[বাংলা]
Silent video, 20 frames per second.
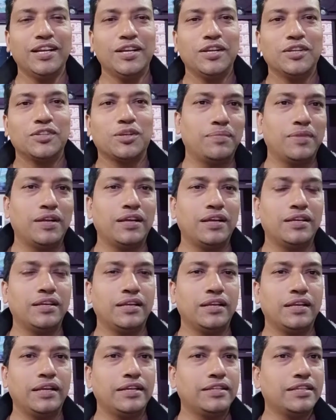তবে
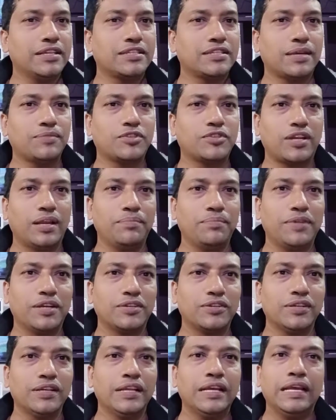হিট দ্য সাবস্ক্রাইব
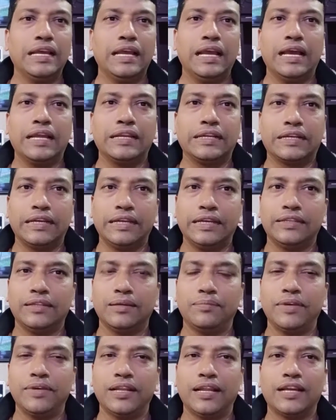বাটন অ্যান্ড ক্লিক দ্য
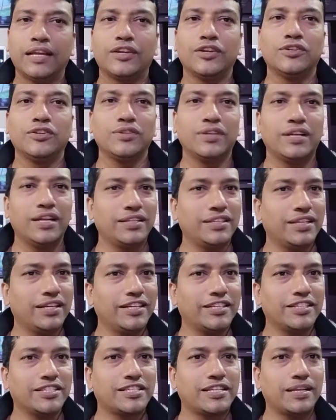বেল আইকন টু গেট দ্য
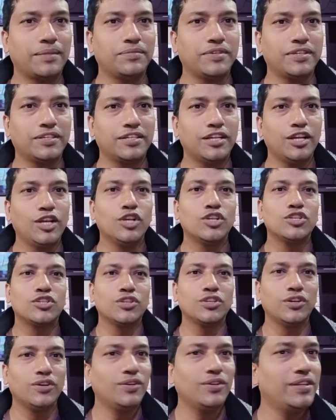লেটেস্ট আপডেট
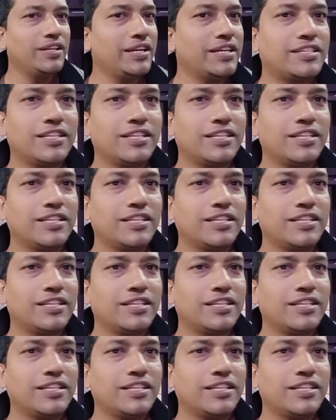সো লেটস